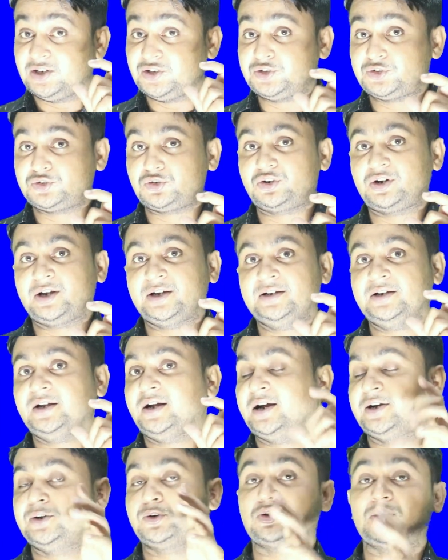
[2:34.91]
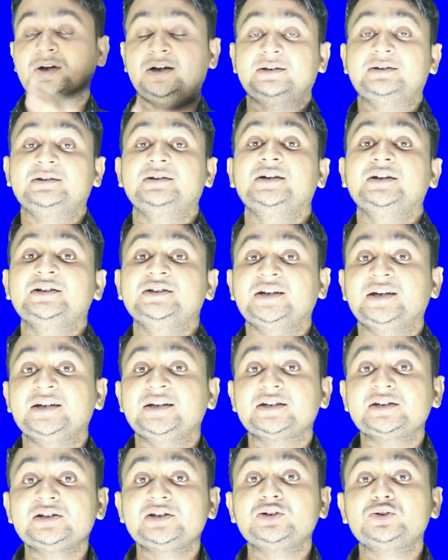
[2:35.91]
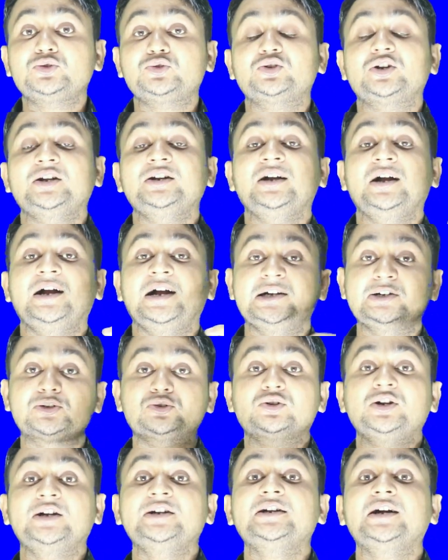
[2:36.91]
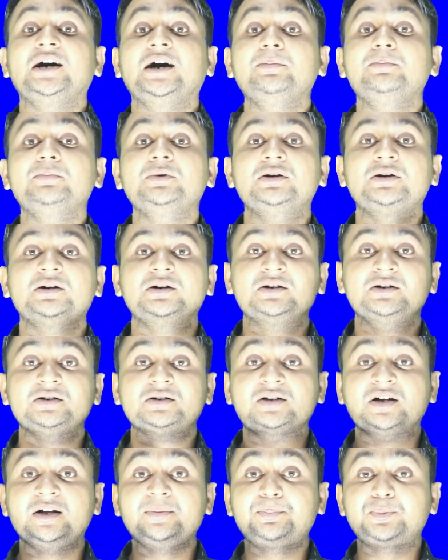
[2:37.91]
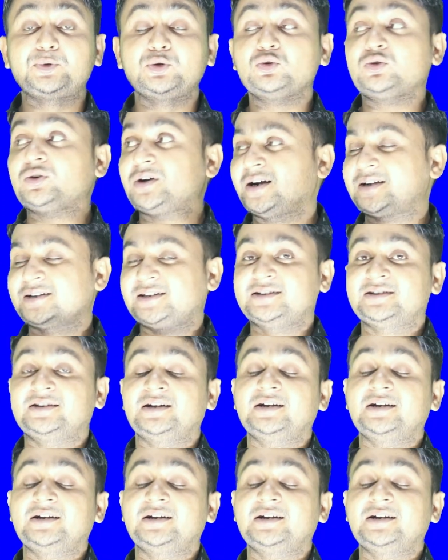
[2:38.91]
इट्रोडाइन हाइड्रोक्लाइड यानी कि रिट्रोडाइन हाइड्रोक्लाइड अब का प्रयोग कहाँ किया